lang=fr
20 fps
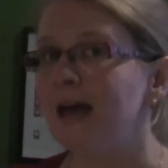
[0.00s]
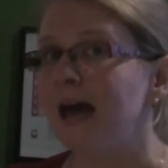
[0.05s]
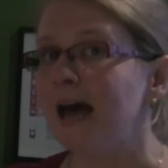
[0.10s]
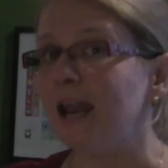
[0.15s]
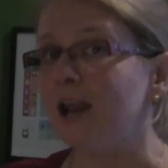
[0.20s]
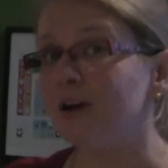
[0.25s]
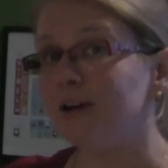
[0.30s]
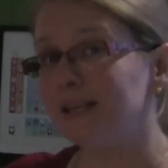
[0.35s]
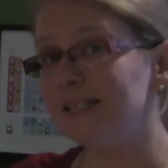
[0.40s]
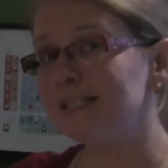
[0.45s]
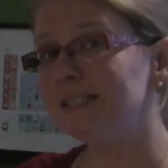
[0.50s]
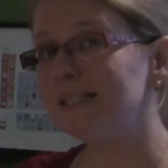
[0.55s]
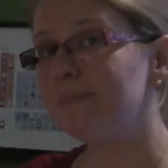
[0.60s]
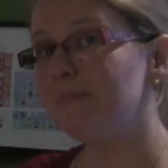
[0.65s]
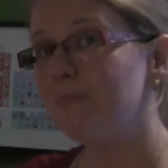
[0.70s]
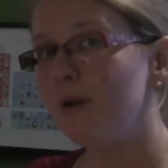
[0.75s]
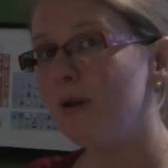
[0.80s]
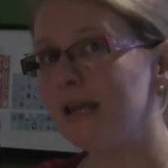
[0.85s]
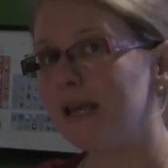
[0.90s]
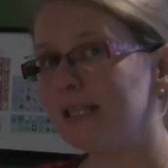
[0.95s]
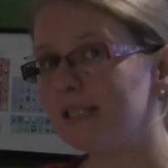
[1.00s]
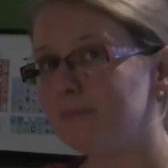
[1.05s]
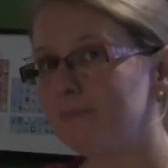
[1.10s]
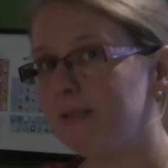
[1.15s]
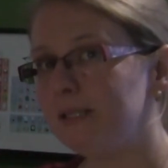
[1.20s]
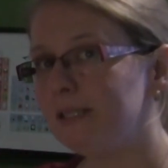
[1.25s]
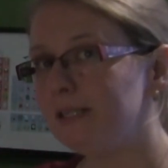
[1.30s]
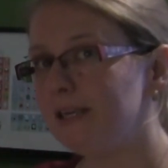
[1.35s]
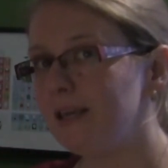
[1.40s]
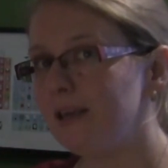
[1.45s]
Alors, qu'est-ce qui peut
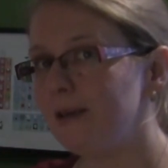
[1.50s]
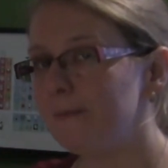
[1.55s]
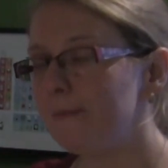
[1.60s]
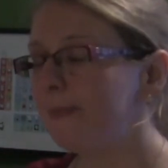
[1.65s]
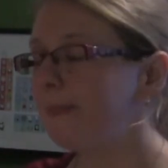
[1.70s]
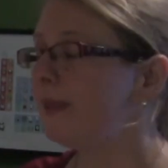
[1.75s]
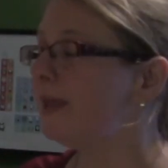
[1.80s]
l'expliquer?